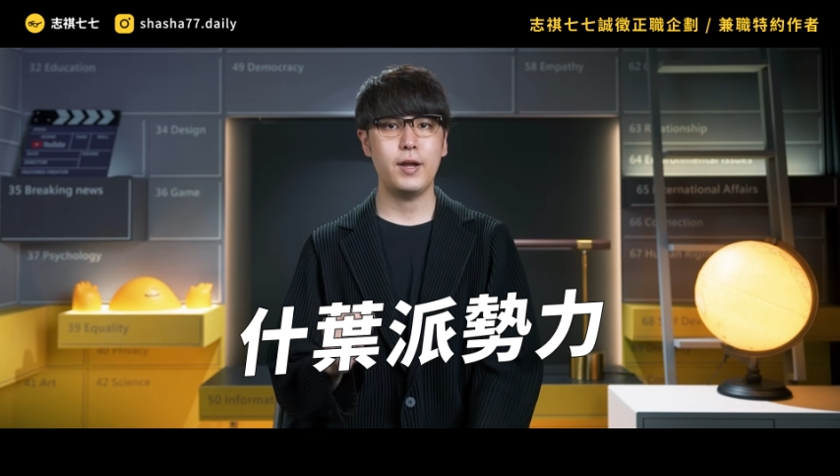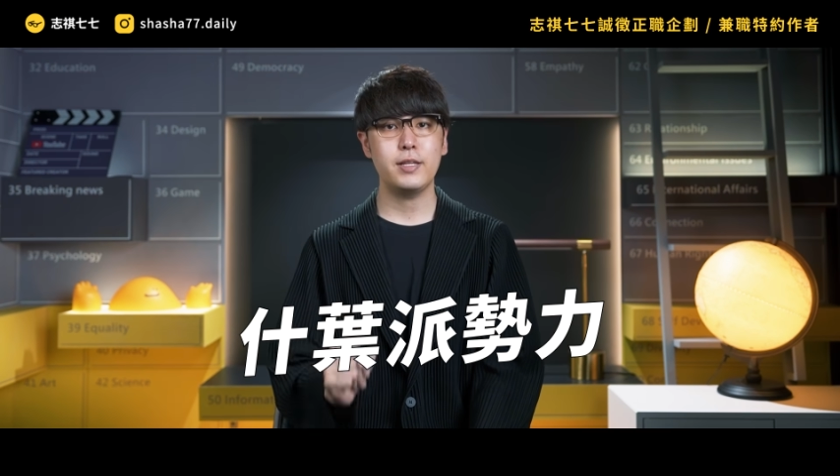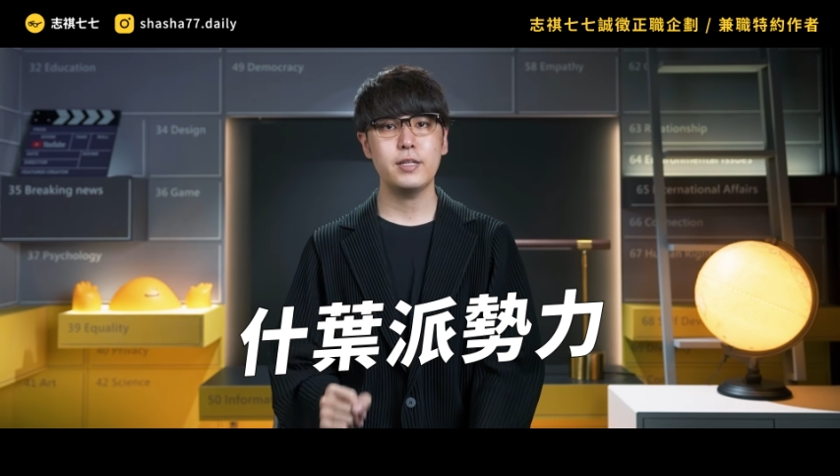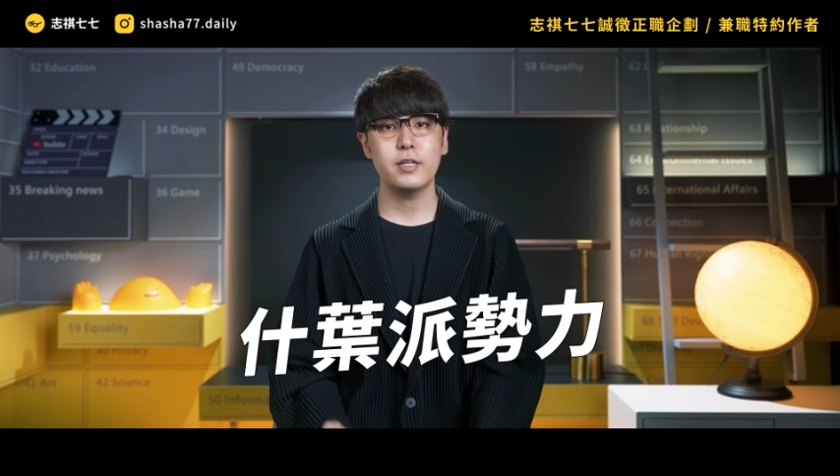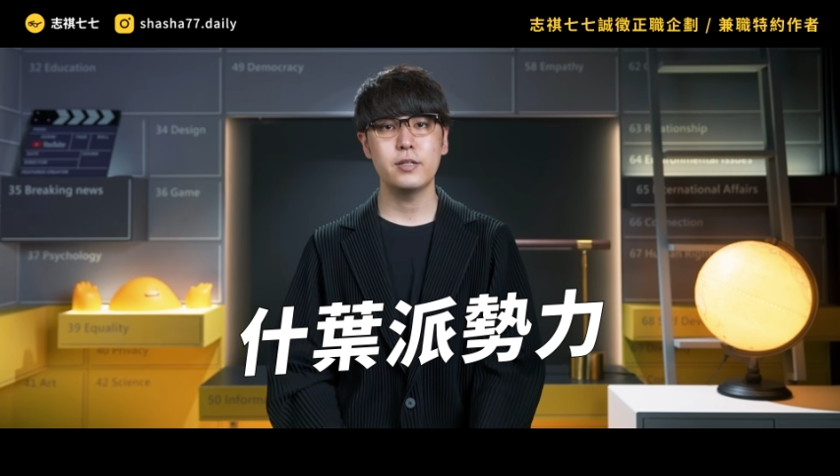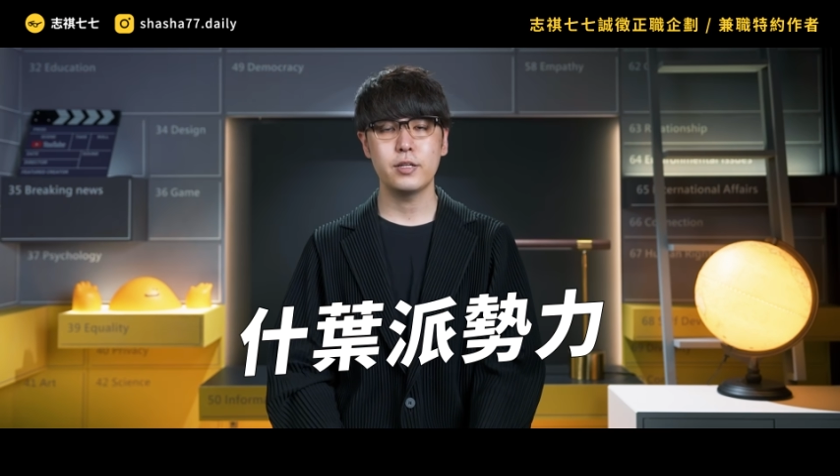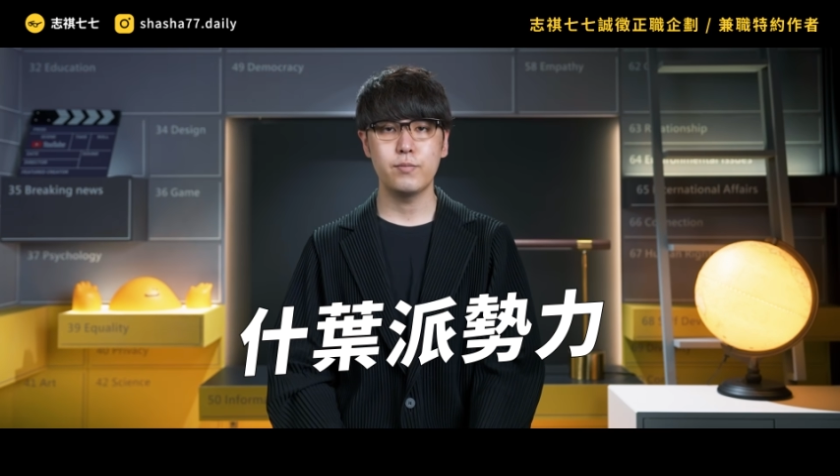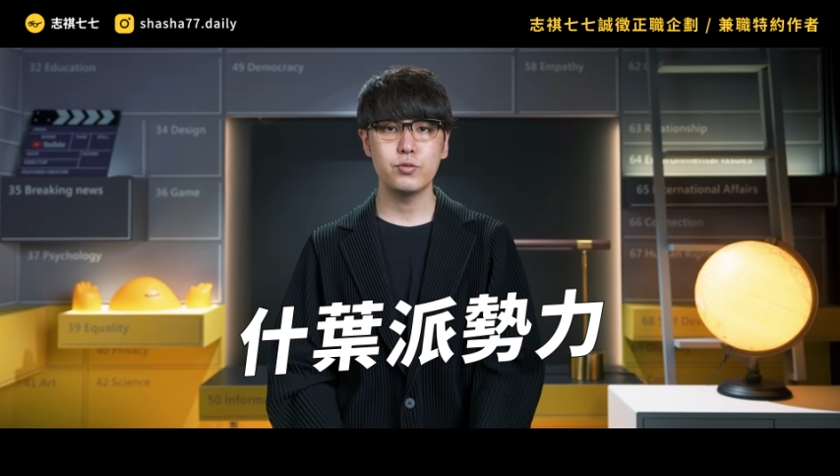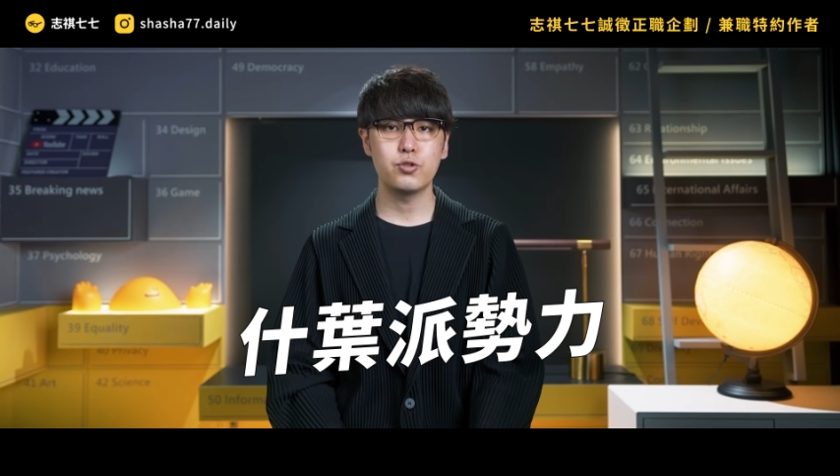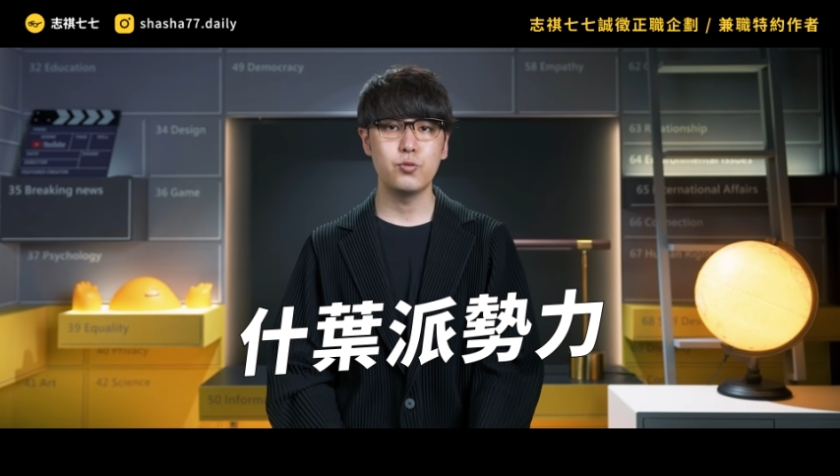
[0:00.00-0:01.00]
反应呢也
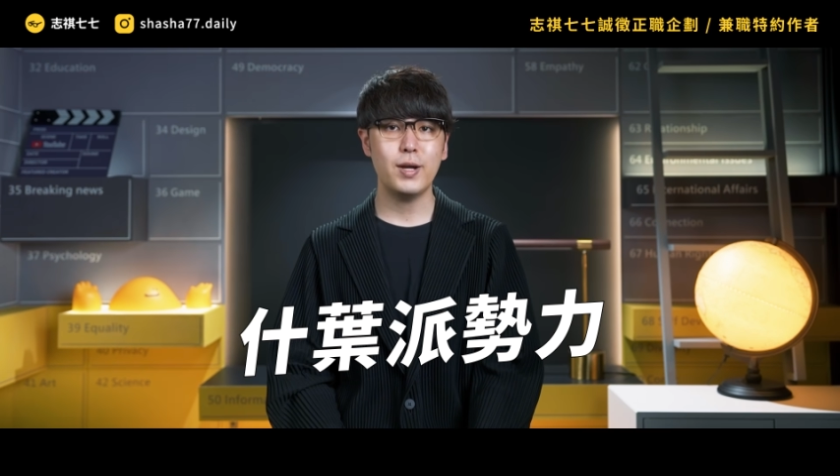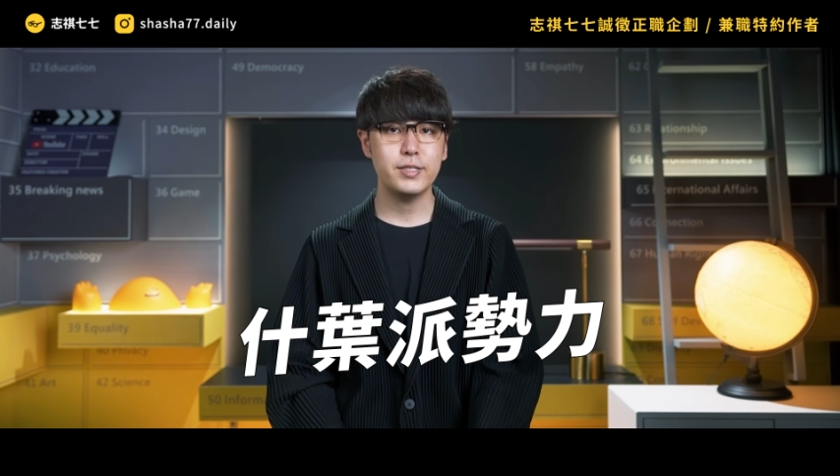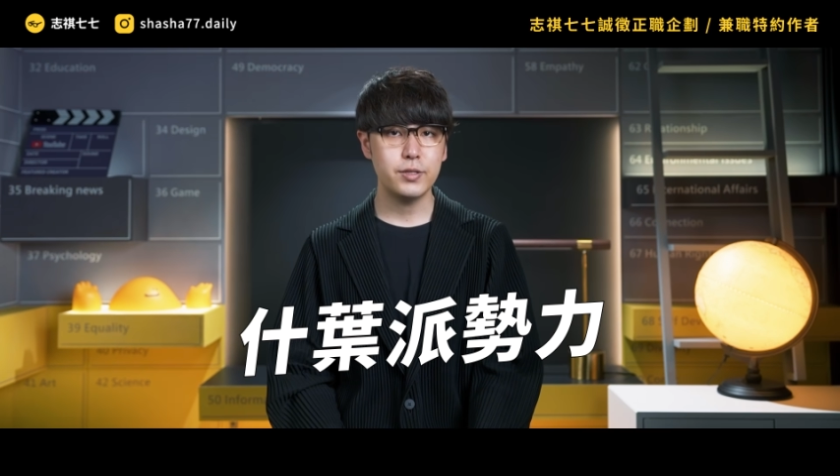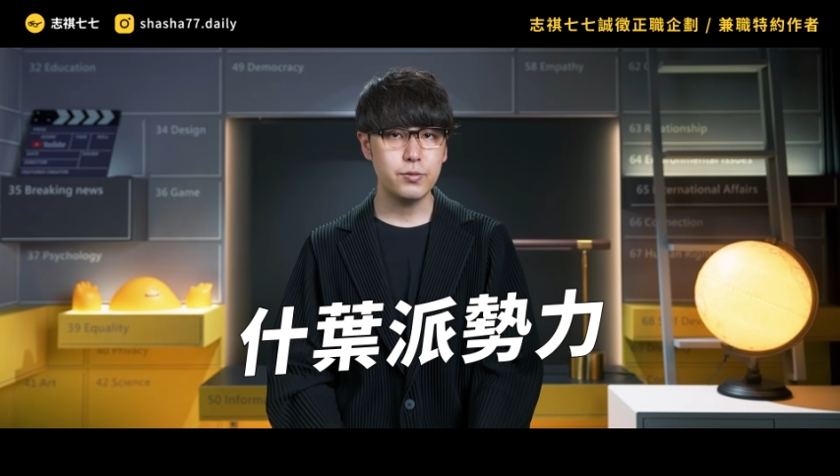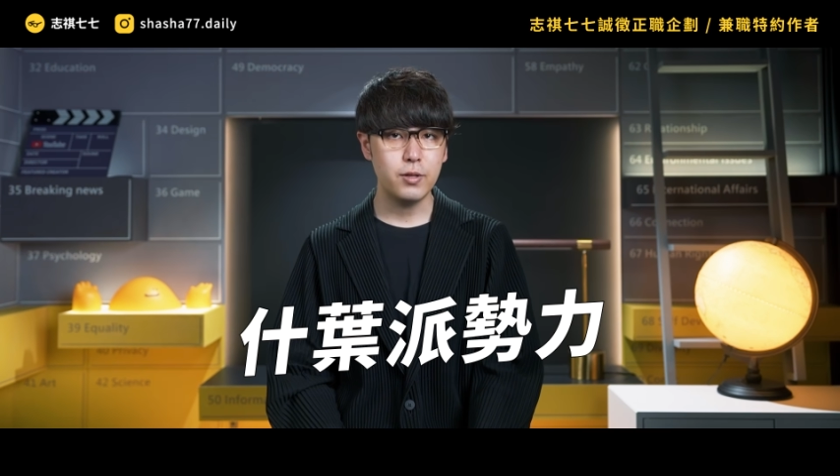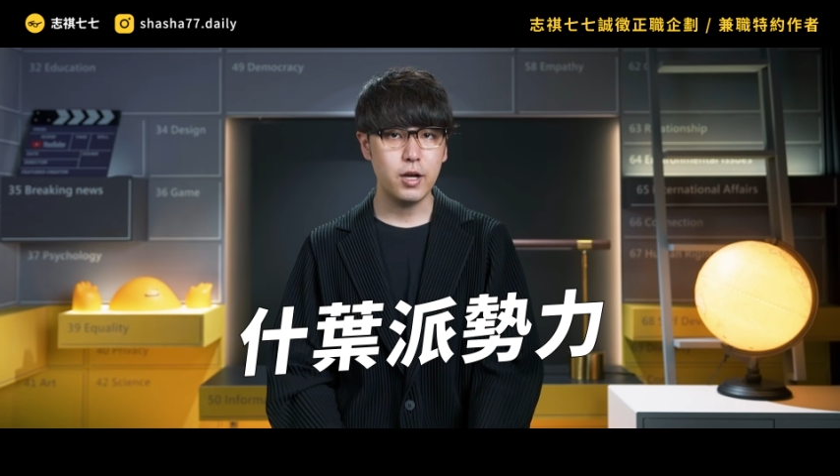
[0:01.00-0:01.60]
不出外界预